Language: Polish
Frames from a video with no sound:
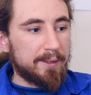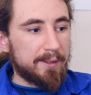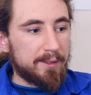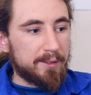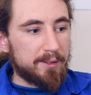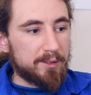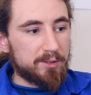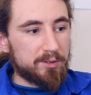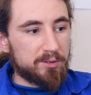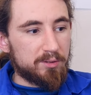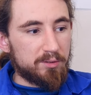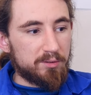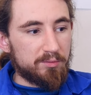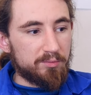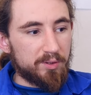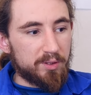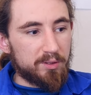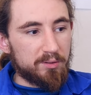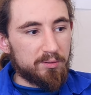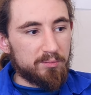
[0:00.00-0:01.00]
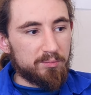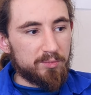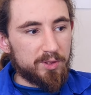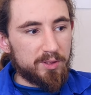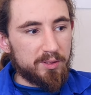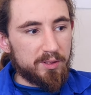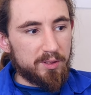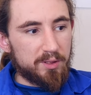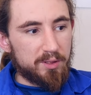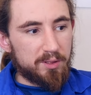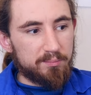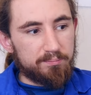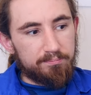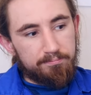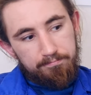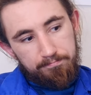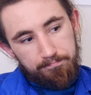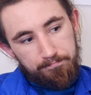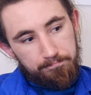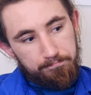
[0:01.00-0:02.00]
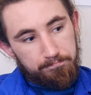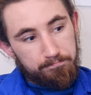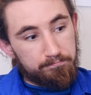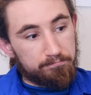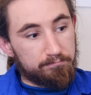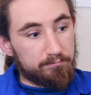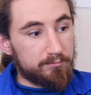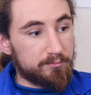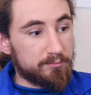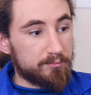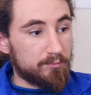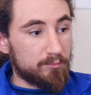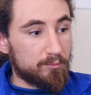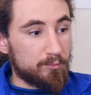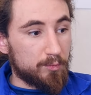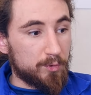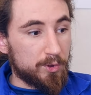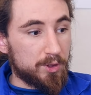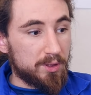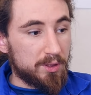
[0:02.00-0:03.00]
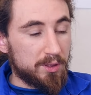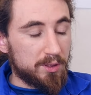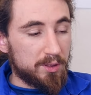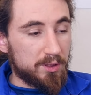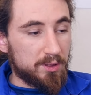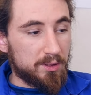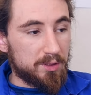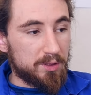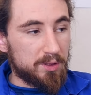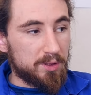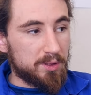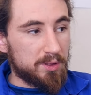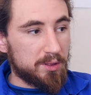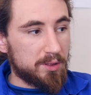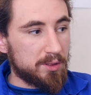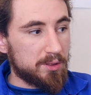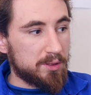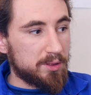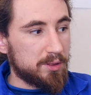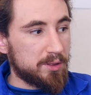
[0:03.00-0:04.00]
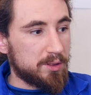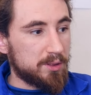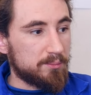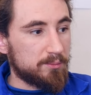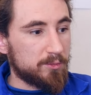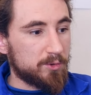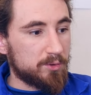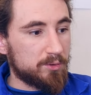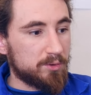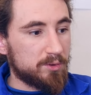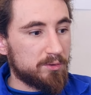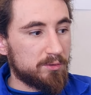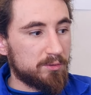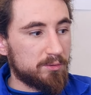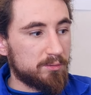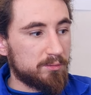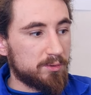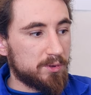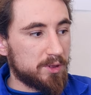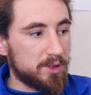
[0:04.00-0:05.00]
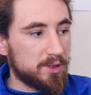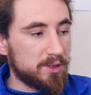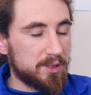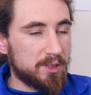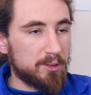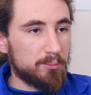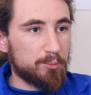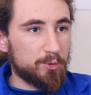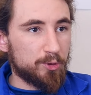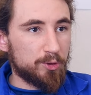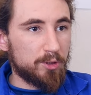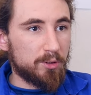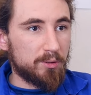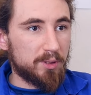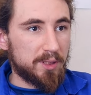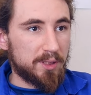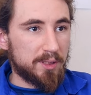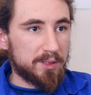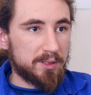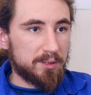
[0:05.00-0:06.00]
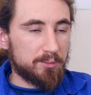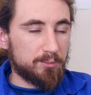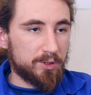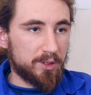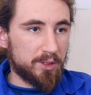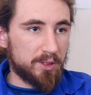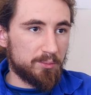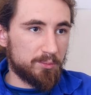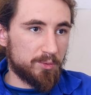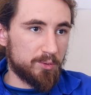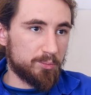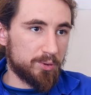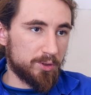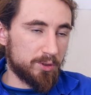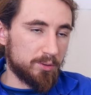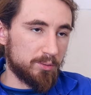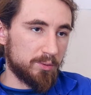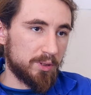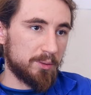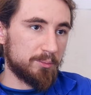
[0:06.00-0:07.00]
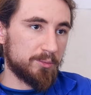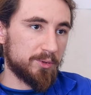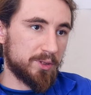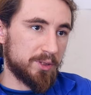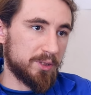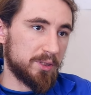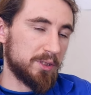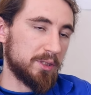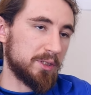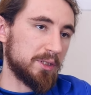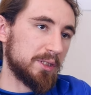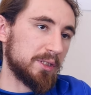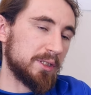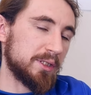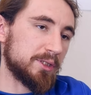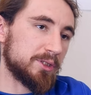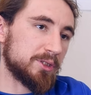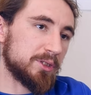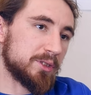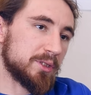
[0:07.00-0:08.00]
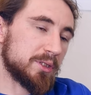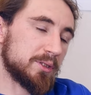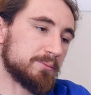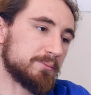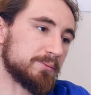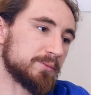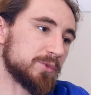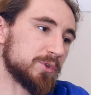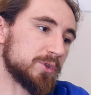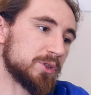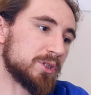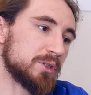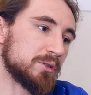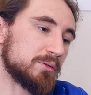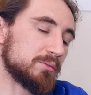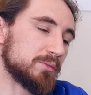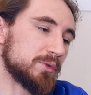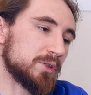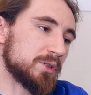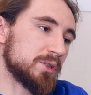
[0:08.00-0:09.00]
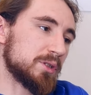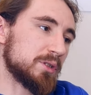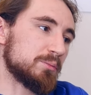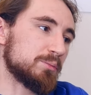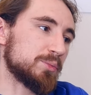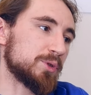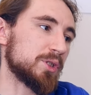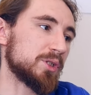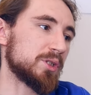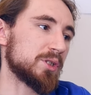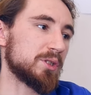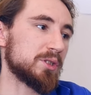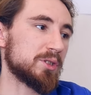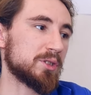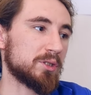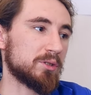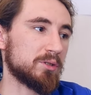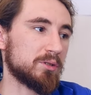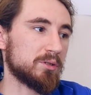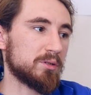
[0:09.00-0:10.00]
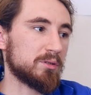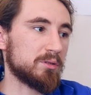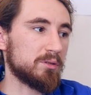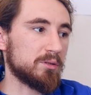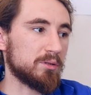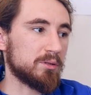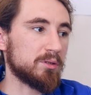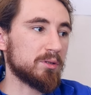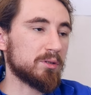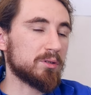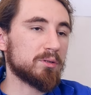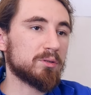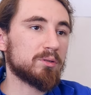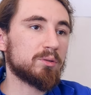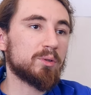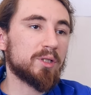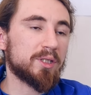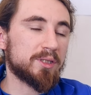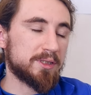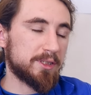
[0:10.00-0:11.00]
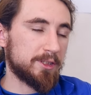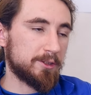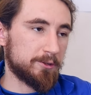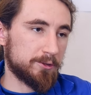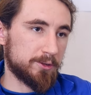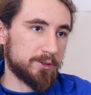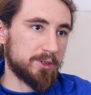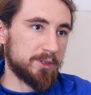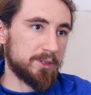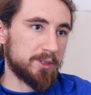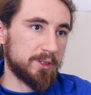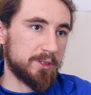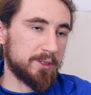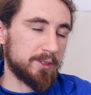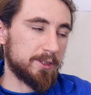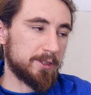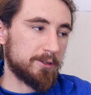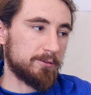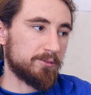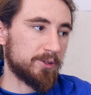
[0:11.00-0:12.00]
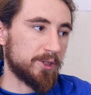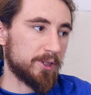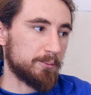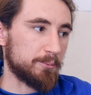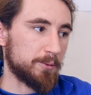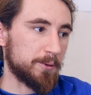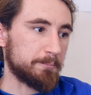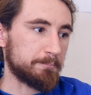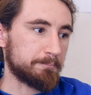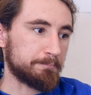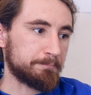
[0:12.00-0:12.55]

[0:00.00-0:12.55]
Aczkolwiek no myślę, że Myślę, że, że, że gdzieś tam no, system podoła tak samo jak i my podołamy i gdzieś tam, gdzieś tam, gdzieś tam przyczyni się do, do, do konkurencyjności tej, tej fermy.